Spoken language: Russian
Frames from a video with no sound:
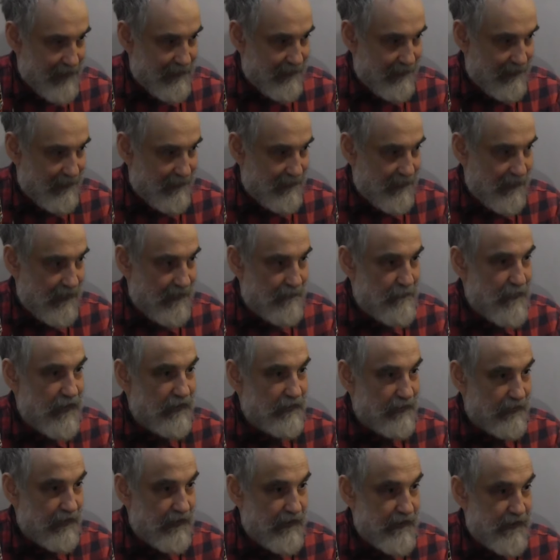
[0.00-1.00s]
и
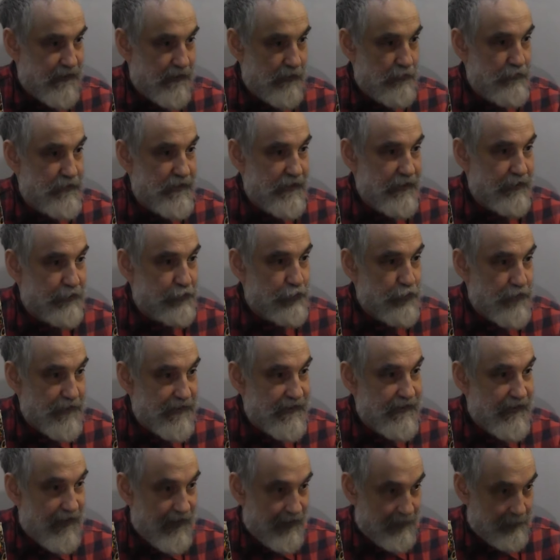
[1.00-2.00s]
мало из людей кто
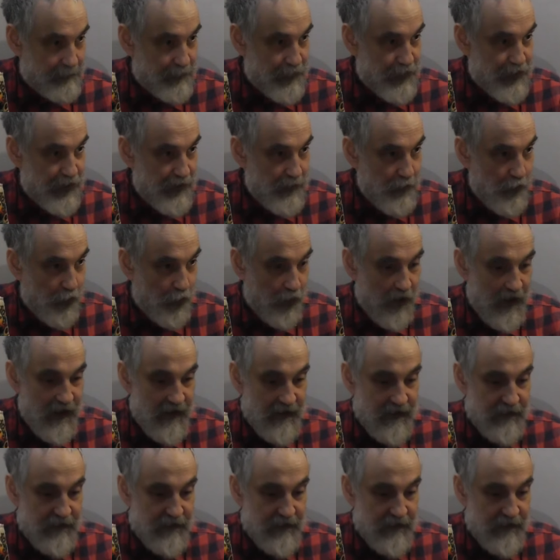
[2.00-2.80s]
знает. Почему?